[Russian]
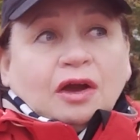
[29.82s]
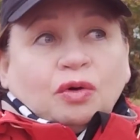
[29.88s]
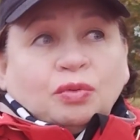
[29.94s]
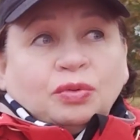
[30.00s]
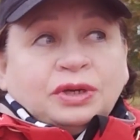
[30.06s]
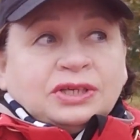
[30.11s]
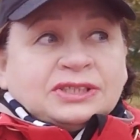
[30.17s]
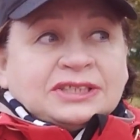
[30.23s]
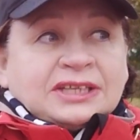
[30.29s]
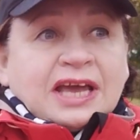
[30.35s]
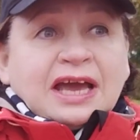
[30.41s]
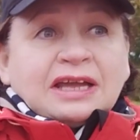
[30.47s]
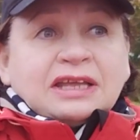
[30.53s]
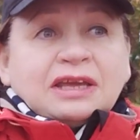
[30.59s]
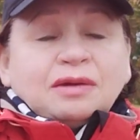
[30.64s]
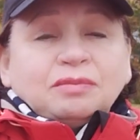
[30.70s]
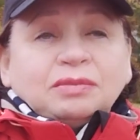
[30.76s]

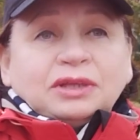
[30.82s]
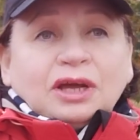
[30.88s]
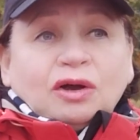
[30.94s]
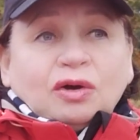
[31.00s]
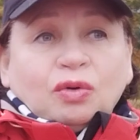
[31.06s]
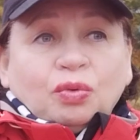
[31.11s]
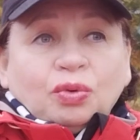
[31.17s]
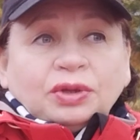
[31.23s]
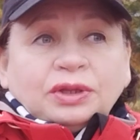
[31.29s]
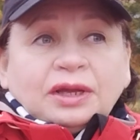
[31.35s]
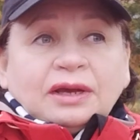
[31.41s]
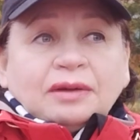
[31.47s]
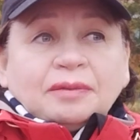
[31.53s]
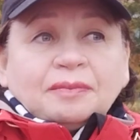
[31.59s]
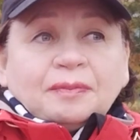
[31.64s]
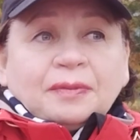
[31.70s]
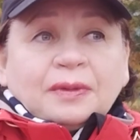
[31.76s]
урезанием
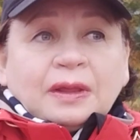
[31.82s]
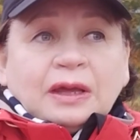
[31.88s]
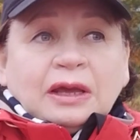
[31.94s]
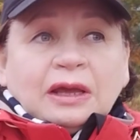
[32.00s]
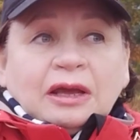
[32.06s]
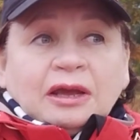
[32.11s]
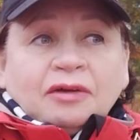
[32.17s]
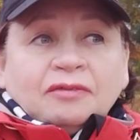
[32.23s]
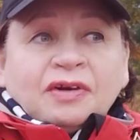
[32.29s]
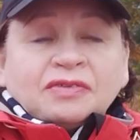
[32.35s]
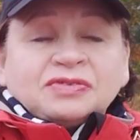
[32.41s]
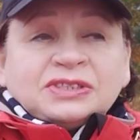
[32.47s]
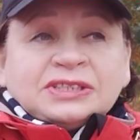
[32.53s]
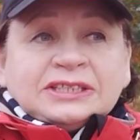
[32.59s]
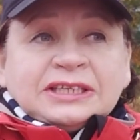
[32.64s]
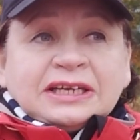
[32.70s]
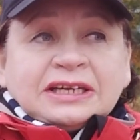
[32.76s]
дохода во
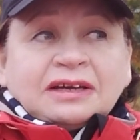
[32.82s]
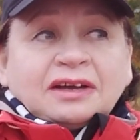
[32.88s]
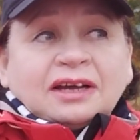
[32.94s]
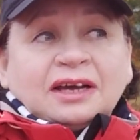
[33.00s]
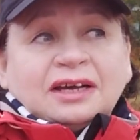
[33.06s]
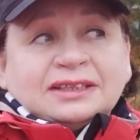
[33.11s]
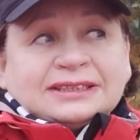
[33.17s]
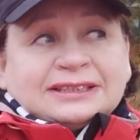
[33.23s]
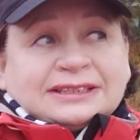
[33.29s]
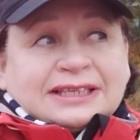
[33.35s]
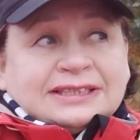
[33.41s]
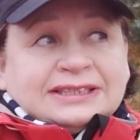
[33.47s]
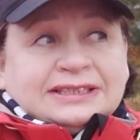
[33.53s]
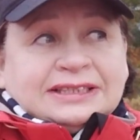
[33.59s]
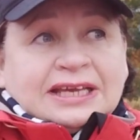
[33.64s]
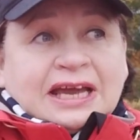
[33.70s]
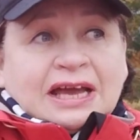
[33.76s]
всех
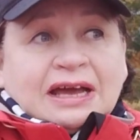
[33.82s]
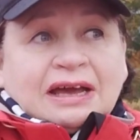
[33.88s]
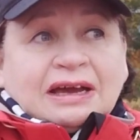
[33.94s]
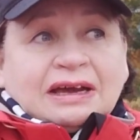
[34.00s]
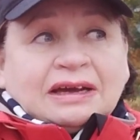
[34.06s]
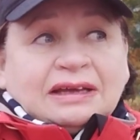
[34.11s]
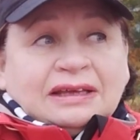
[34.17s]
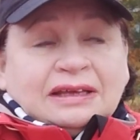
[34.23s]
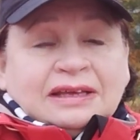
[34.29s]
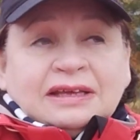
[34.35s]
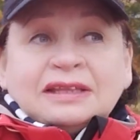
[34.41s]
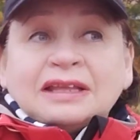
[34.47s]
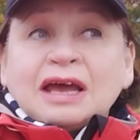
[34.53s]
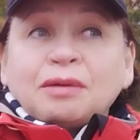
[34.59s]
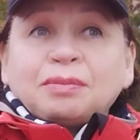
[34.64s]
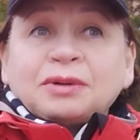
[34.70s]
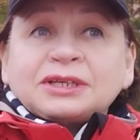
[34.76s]
статьях и
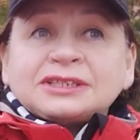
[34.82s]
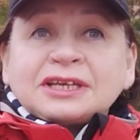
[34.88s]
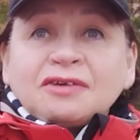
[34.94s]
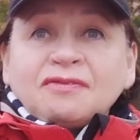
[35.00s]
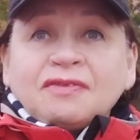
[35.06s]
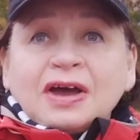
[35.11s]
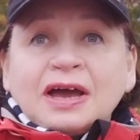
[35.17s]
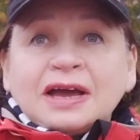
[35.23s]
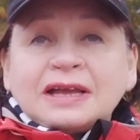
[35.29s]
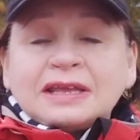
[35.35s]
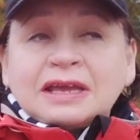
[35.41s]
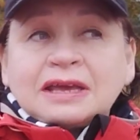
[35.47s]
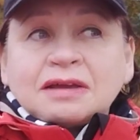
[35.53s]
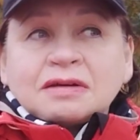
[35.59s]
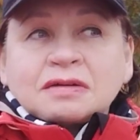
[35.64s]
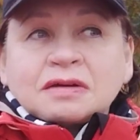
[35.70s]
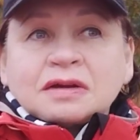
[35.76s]
на
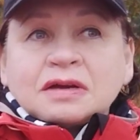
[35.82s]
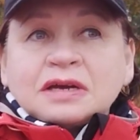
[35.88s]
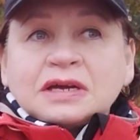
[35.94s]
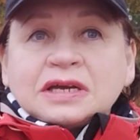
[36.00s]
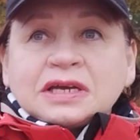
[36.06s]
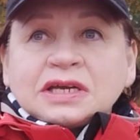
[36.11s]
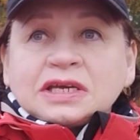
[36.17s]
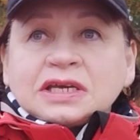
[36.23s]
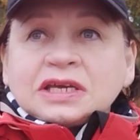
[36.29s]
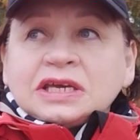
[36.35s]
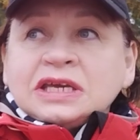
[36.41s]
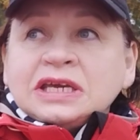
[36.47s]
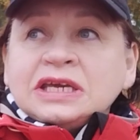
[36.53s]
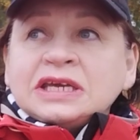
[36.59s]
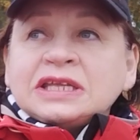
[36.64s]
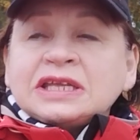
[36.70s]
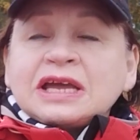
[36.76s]
образование,
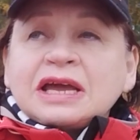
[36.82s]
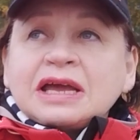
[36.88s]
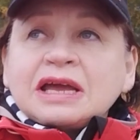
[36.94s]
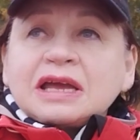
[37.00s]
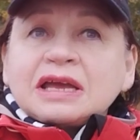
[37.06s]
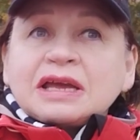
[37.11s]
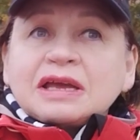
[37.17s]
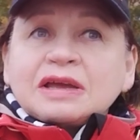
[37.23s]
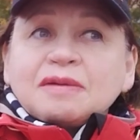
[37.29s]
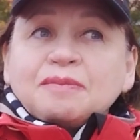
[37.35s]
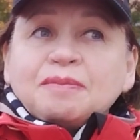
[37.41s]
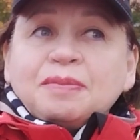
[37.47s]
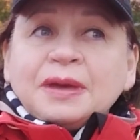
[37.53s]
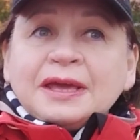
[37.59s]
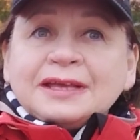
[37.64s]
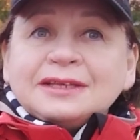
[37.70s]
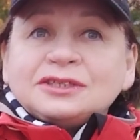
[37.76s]
и на
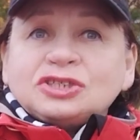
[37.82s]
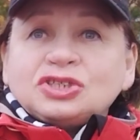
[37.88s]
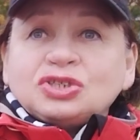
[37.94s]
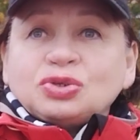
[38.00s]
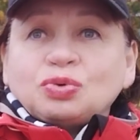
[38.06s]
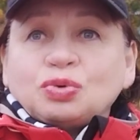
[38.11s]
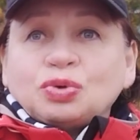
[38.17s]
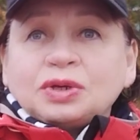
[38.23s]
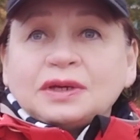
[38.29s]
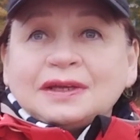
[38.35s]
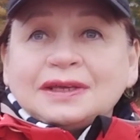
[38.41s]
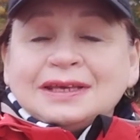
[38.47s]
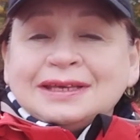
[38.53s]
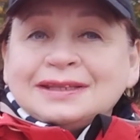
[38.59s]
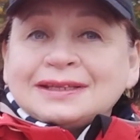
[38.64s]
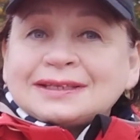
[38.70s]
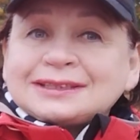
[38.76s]
пенсию,
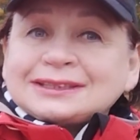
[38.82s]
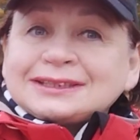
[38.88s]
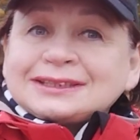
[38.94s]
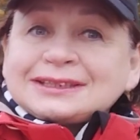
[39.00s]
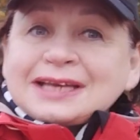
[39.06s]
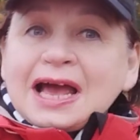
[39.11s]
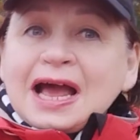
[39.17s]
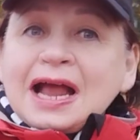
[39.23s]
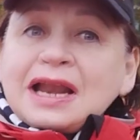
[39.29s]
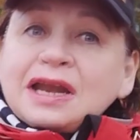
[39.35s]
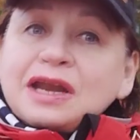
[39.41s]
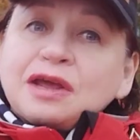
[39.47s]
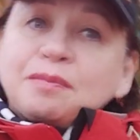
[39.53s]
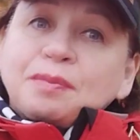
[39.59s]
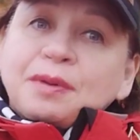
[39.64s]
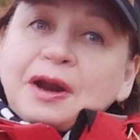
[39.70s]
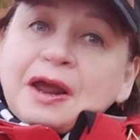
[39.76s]
и на
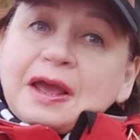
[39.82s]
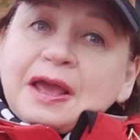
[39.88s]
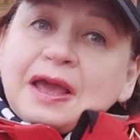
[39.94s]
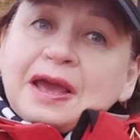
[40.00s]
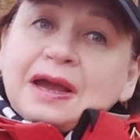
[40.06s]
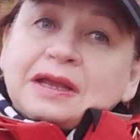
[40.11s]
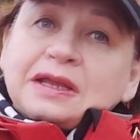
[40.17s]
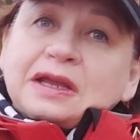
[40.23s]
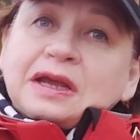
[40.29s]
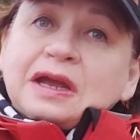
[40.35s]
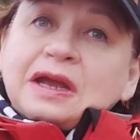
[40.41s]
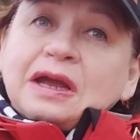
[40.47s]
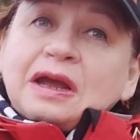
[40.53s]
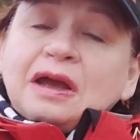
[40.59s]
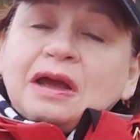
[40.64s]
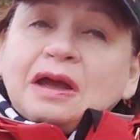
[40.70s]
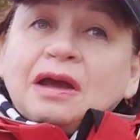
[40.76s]
социальные
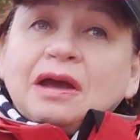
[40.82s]
проекты,